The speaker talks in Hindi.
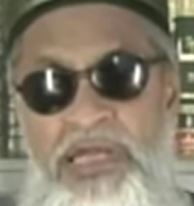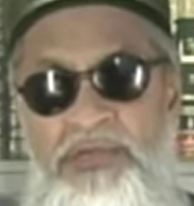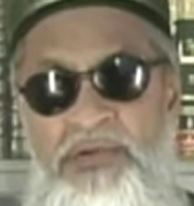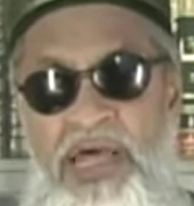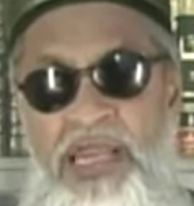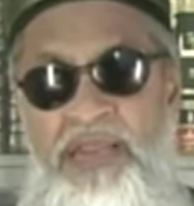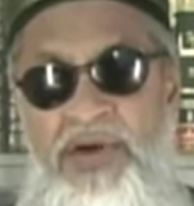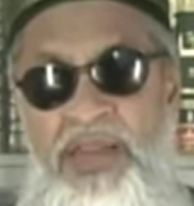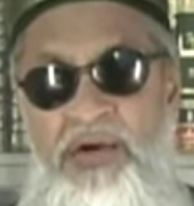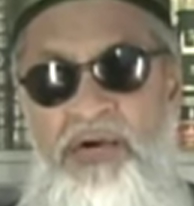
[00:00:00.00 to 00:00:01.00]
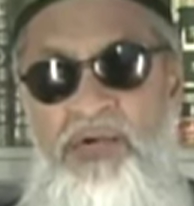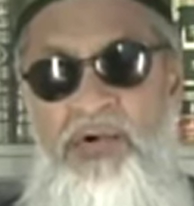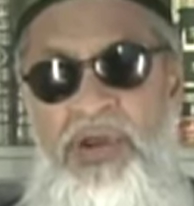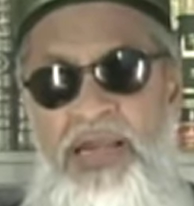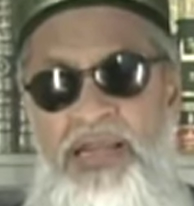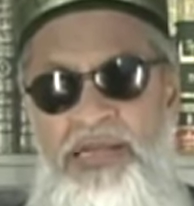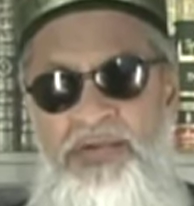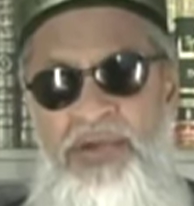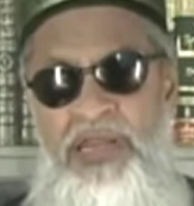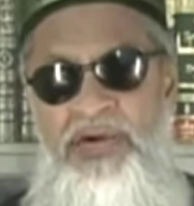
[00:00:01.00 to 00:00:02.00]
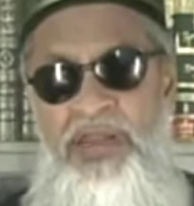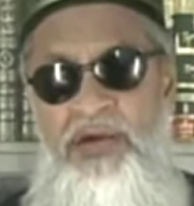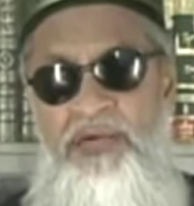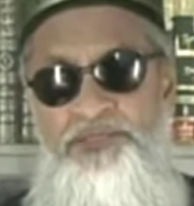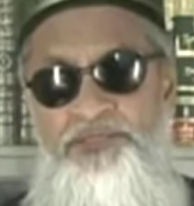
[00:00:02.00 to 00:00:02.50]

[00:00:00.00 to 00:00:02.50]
डर सुनाने वाला हूँ और खुला डर सुनाने वाला हूं